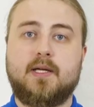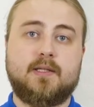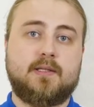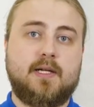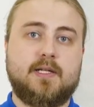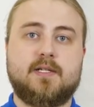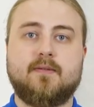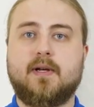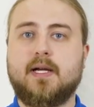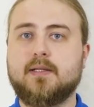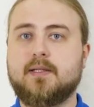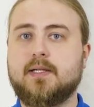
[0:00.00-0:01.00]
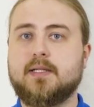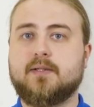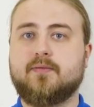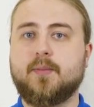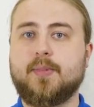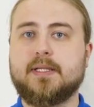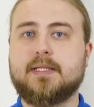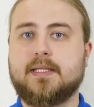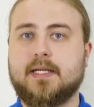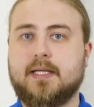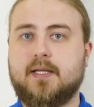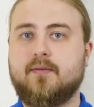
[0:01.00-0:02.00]
И третий вариант – это выплаты
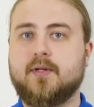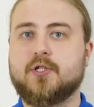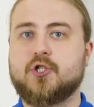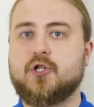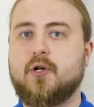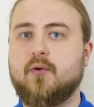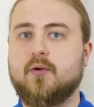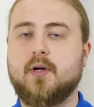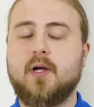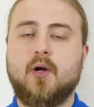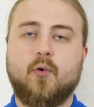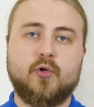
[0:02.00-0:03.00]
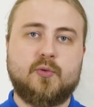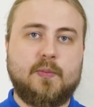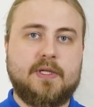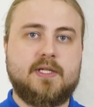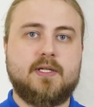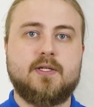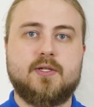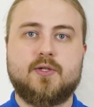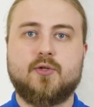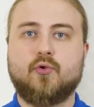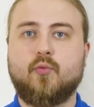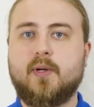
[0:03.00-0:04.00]
на Киви кошелек от
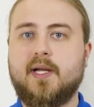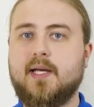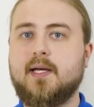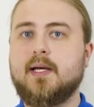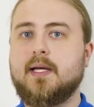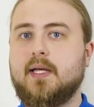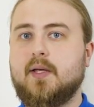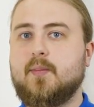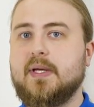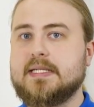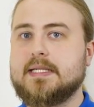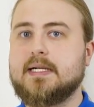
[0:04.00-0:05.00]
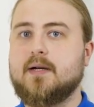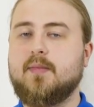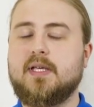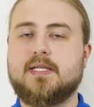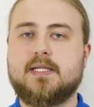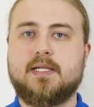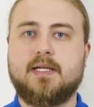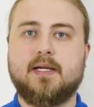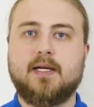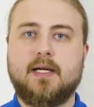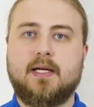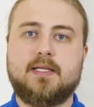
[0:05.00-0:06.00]
50 рублей и без
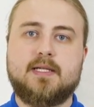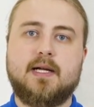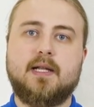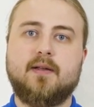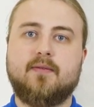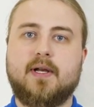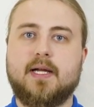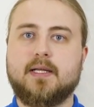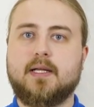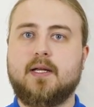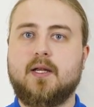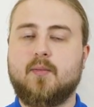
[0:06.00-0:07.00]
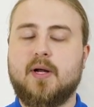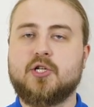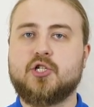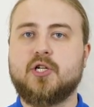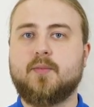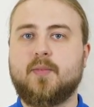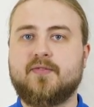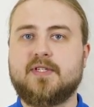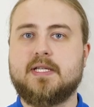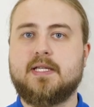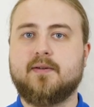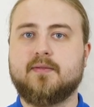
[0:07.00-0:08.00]
комиссии. Идеальный вариант для небольших
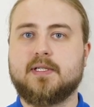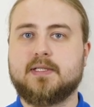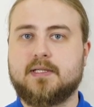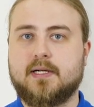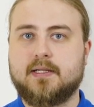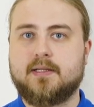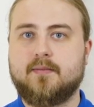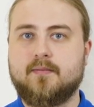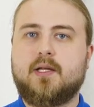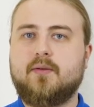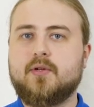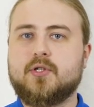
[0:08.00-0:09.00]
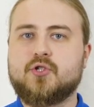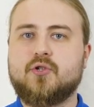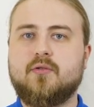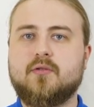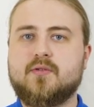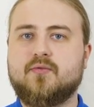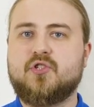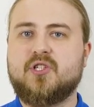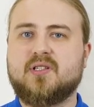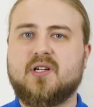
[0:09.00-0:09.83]
повседневных трат. Киви кошелек звучит